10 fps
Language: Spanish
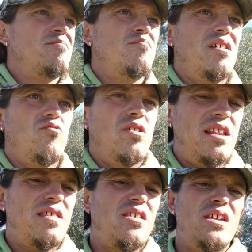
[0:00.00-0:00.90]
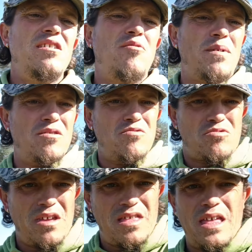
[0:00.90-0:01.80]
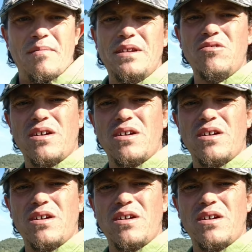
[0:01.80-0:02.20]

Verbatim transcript: Me duele decirlo, pero ustedes saben lo